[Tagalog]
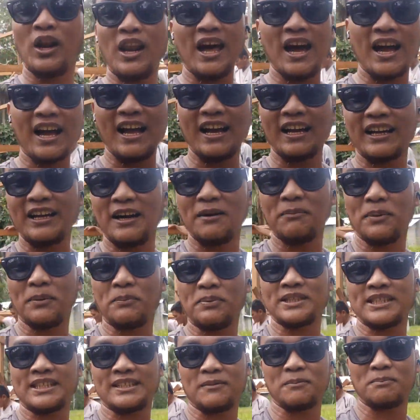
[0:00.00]
walang hanggang
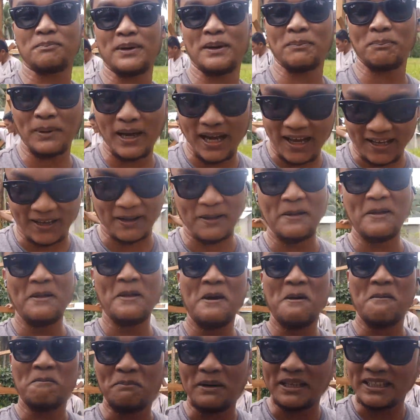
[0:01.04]
papas,
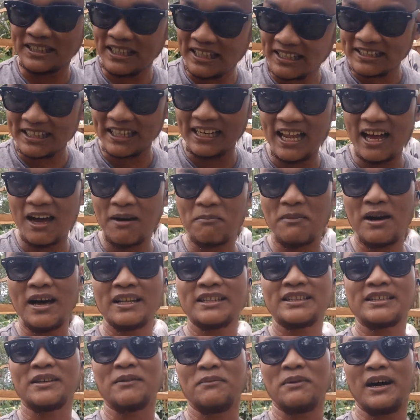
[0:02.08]

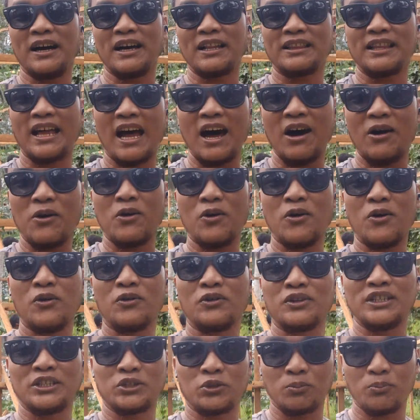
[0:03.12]
pasasalamat sa mga tao
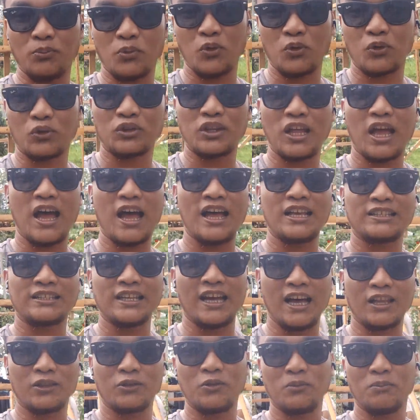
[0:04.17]
ni suporta
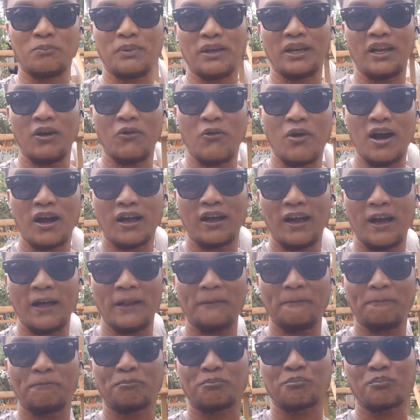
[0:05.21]
sa atong
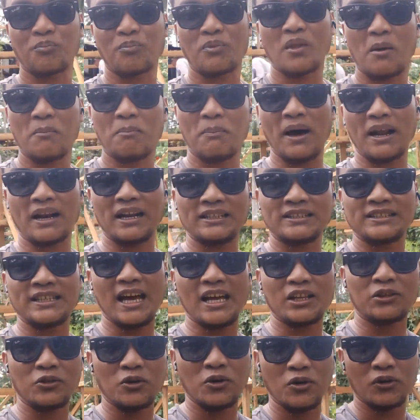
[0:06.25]
panawagan para
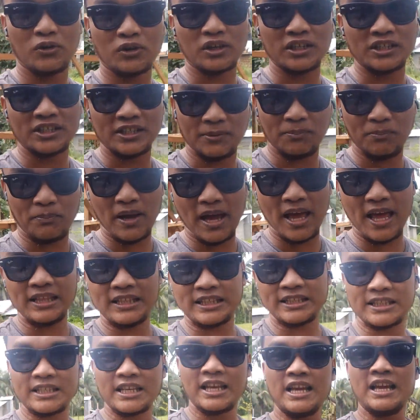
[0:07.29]
sa atong
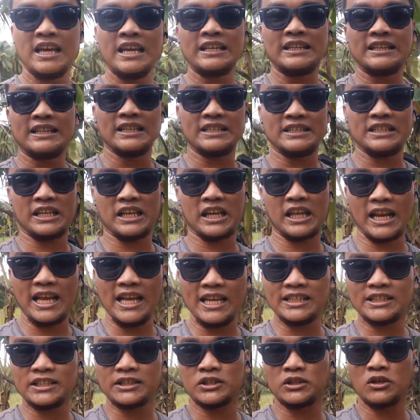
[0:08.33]
recipients na si
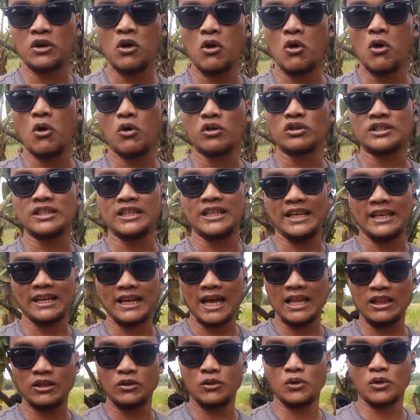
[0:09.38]
Chris ug si
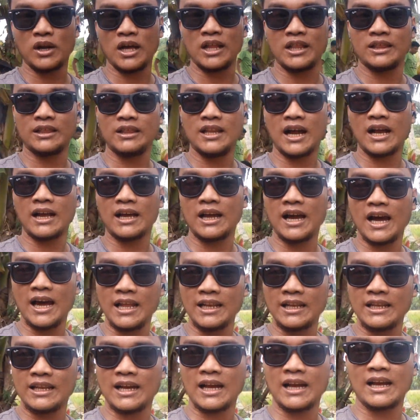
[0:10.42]
Iran Duran
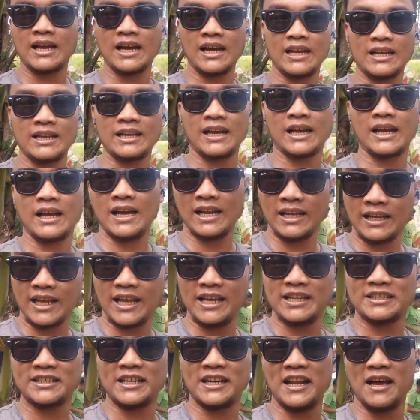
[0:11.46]
daghan daghan daghan
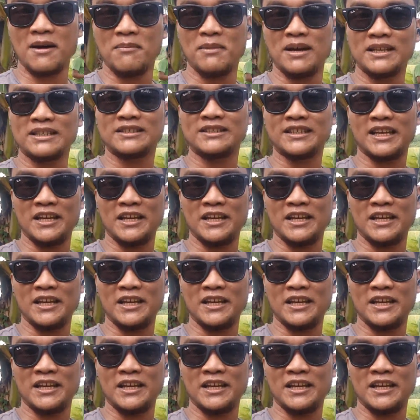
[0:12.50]
kayong salamat